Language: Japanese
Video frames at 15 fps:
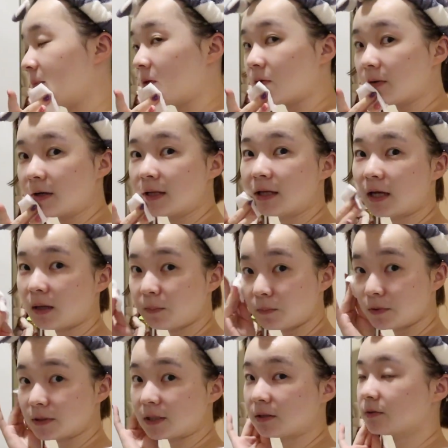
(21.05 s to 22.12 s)
動画で
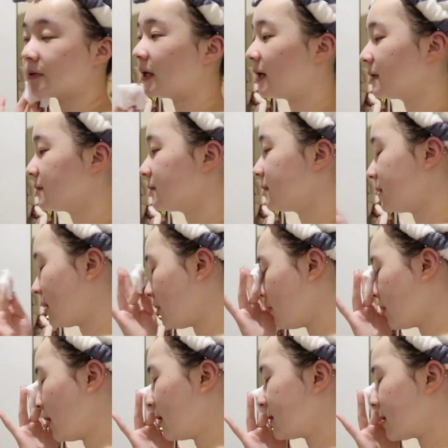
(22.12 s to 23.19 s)
アップしたのでそちら
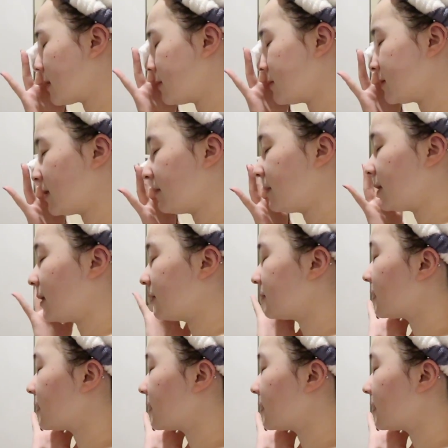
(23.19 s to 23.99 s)
を検索してみて